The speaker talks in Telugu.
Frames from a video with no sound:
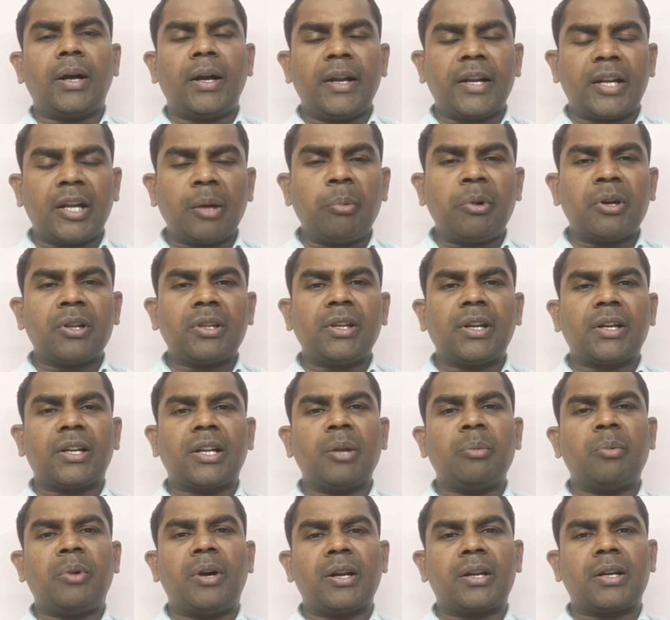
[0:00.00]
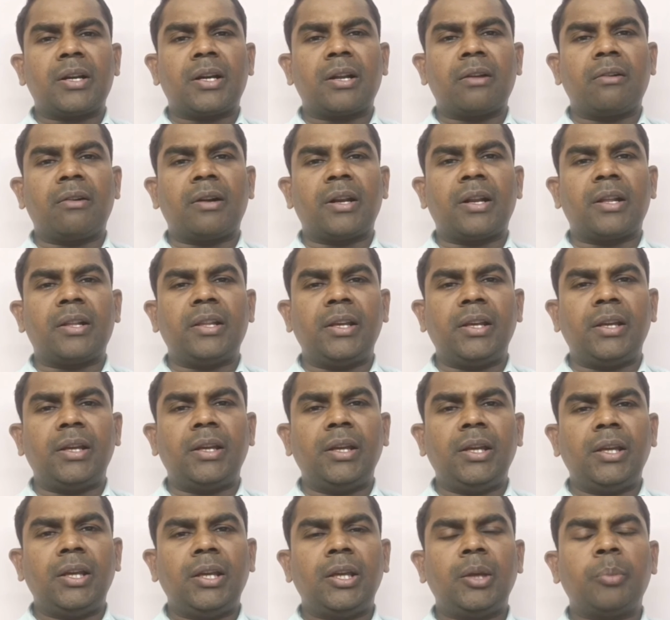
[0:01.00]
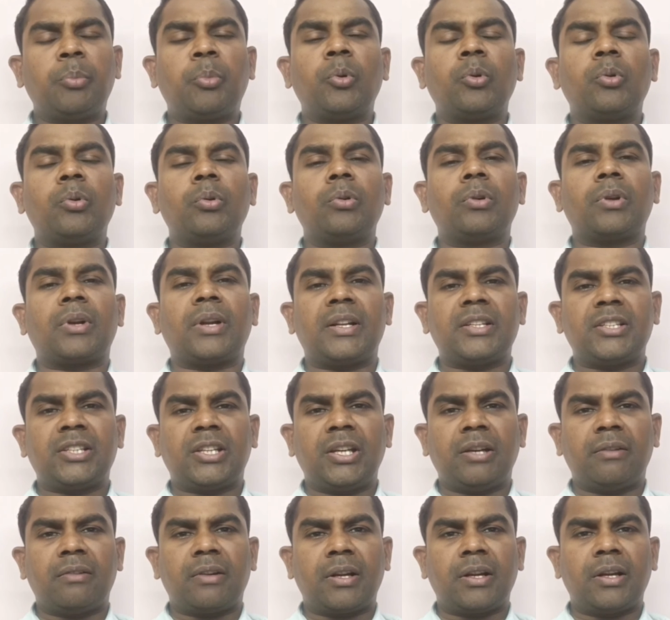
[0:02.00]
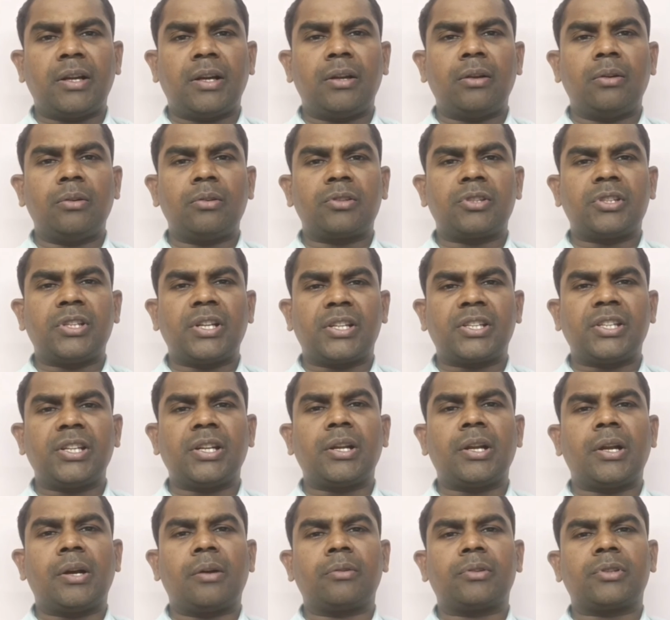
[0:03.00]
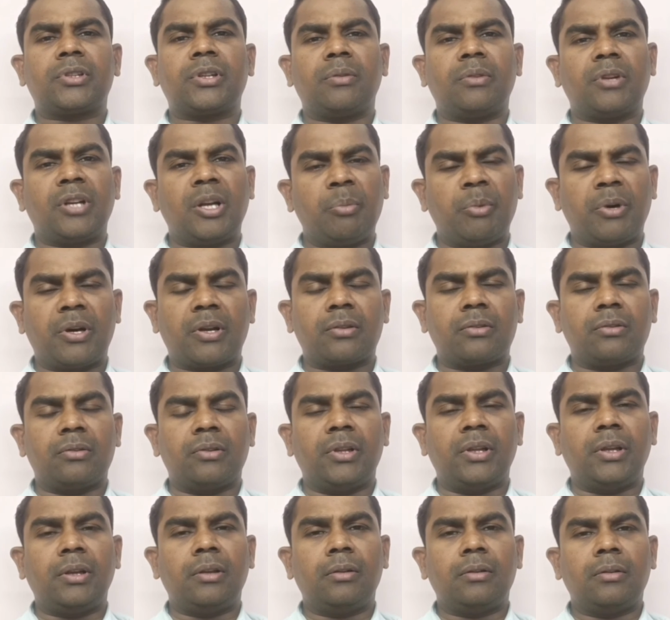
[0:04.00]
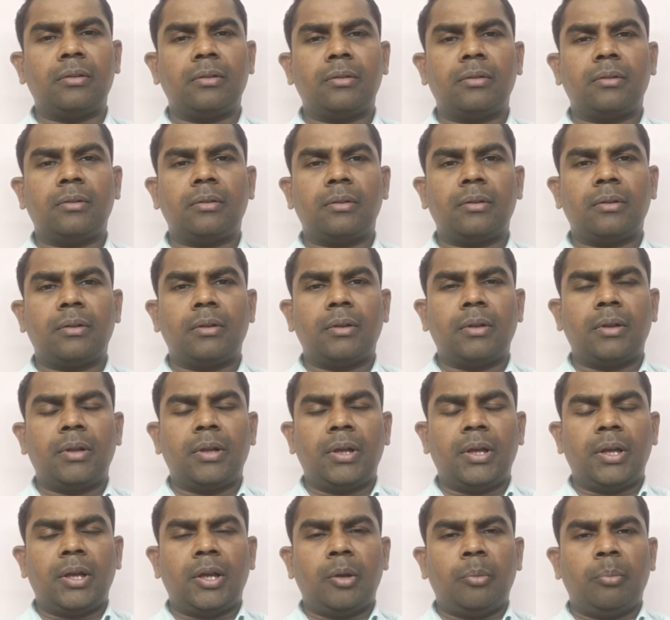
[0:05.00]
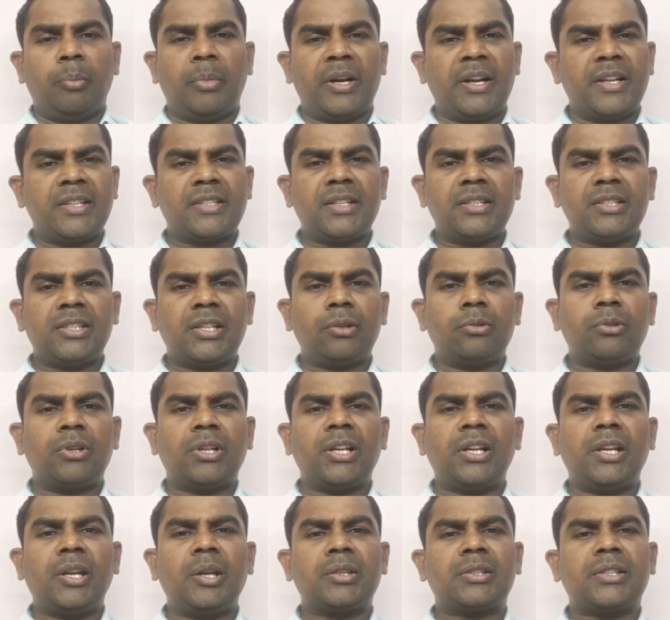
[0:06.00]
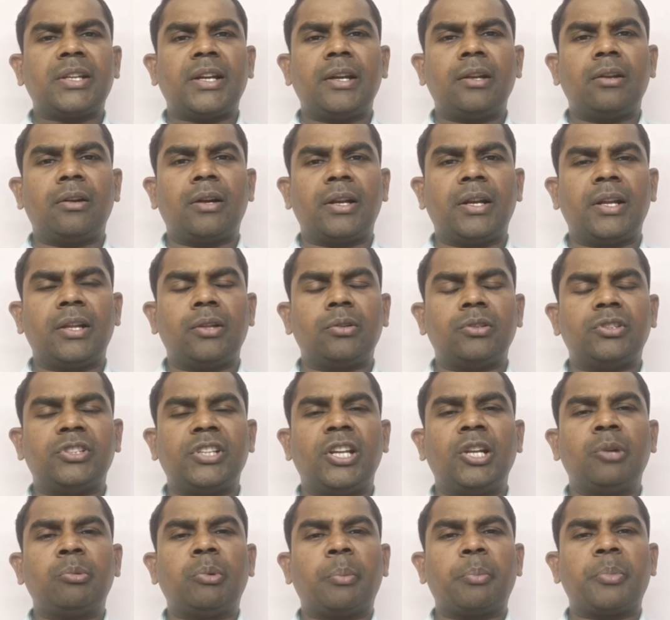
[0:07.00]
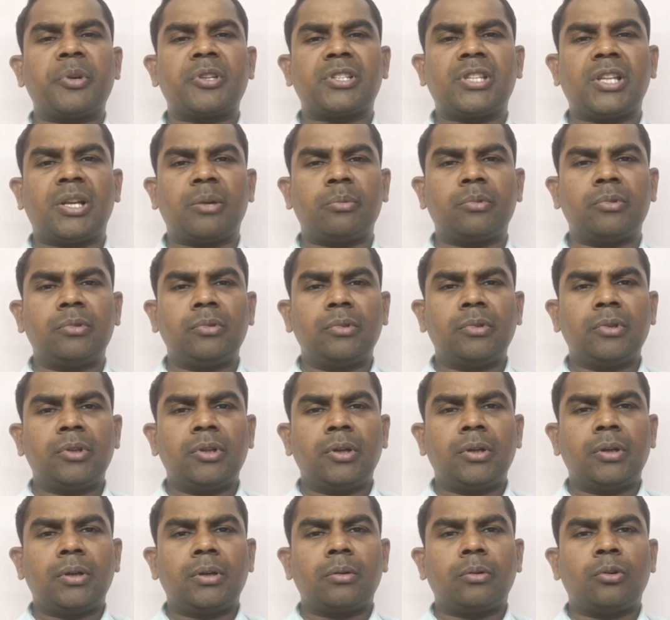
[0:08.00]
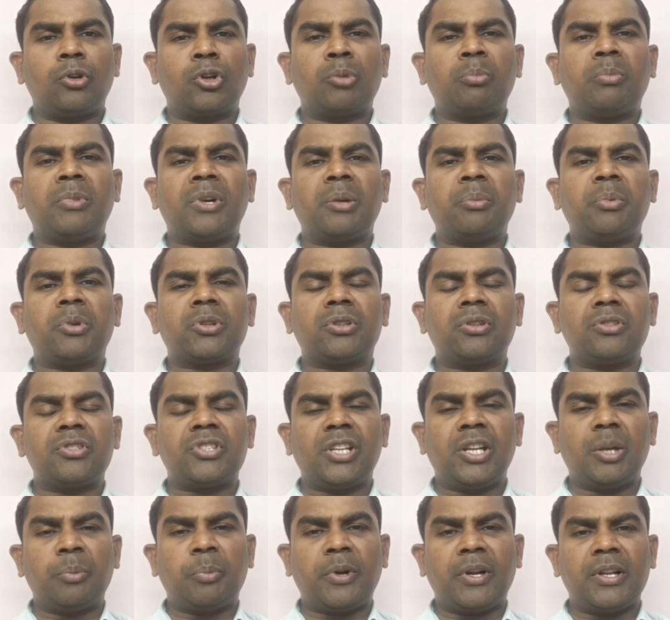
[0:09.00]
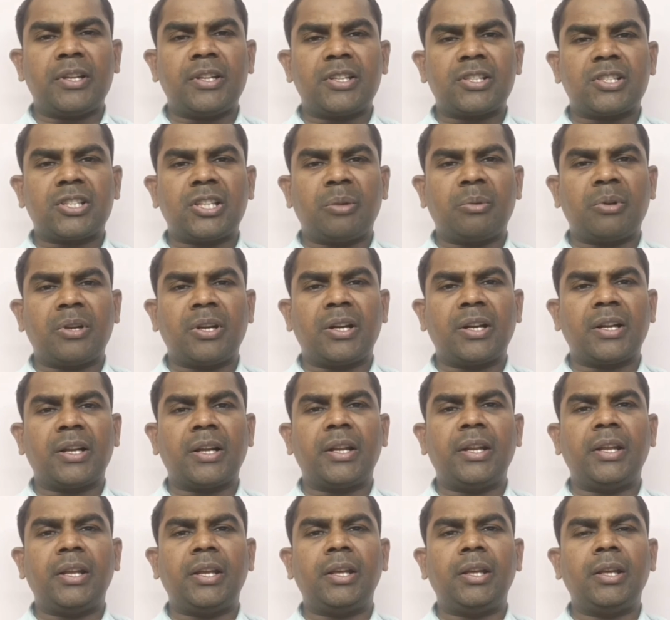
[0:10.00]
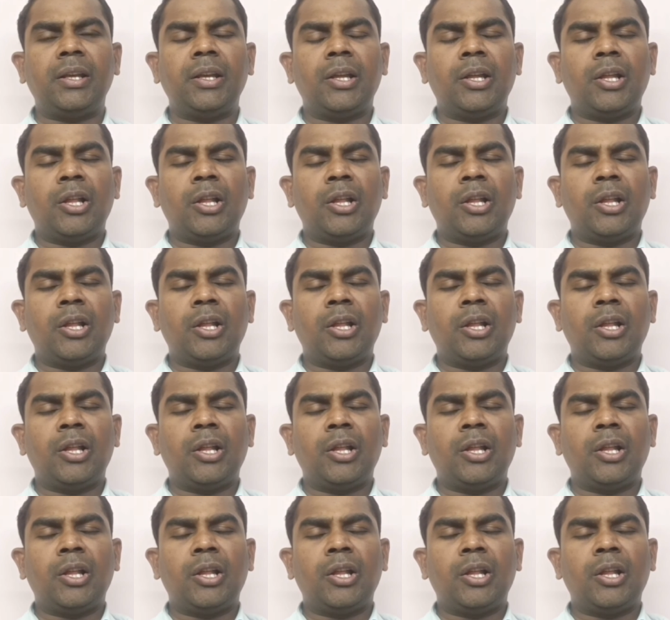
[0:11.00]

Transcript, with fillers: ఆ ఎట్ల పడితే అట్లే మాట్లాడడం అన్నది ఇప్పుడు రాజకీయ వర్గాల్లో చర్చనీయాంశంగా మారుతుంది బండి సంజయ్ కూడా ఈ స్థాయిలో అనలేదు జైలు పంపిస్తాము కుటుంబాన్ని మొత్తం జైలు పాలు చేస్తామన్నాను కానీ